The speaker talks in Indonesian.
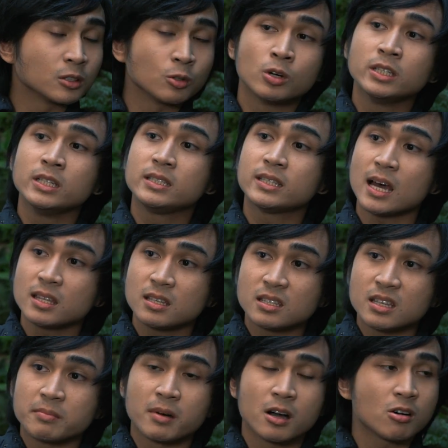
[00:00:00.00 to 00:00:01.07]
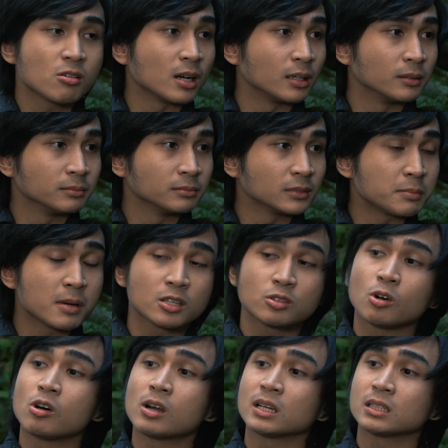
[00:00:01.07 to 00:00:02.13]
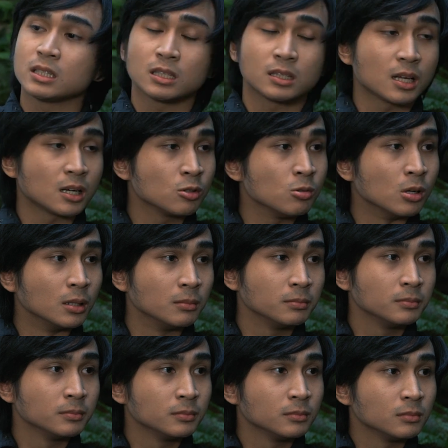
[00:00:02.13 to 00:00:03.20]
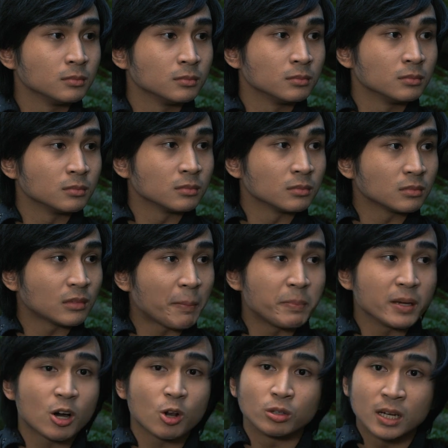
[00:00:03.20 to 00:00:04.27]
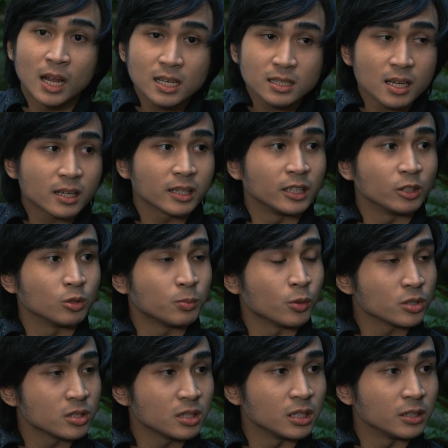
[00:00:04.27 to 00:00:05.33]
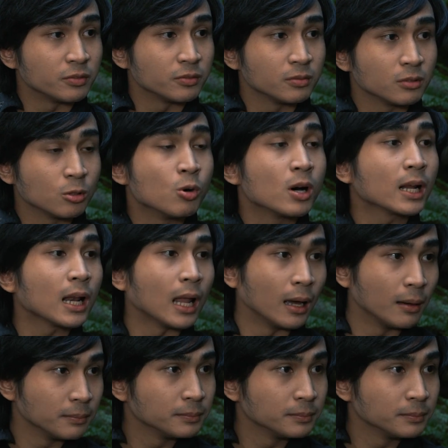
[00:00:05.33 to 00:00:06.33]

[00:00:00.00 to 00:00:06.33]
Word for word: gue dicaci sama orang, termasuk hmm. orang sekitar gue. Hmm. Tapi kalau dasarnya itu positif, gue rela.